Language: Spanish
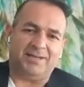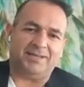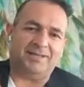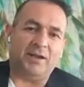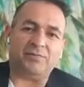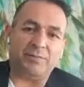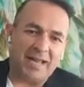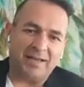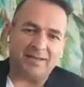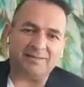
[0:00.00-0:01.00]
de los
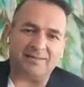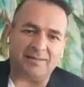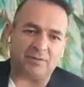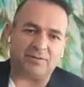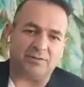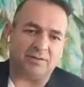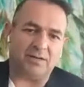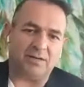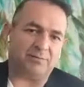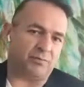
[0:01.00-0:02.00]
millennials y de los
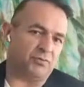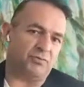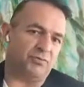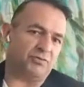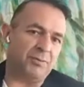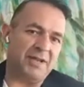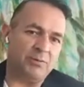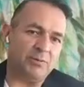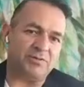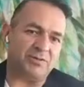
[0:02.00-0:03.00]
centennials, pues, nos han venido a
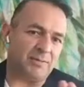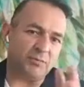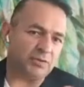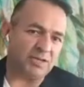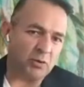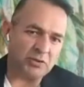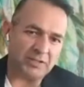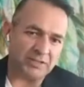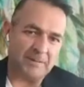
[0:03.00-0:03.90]
enseñar muchas cosas,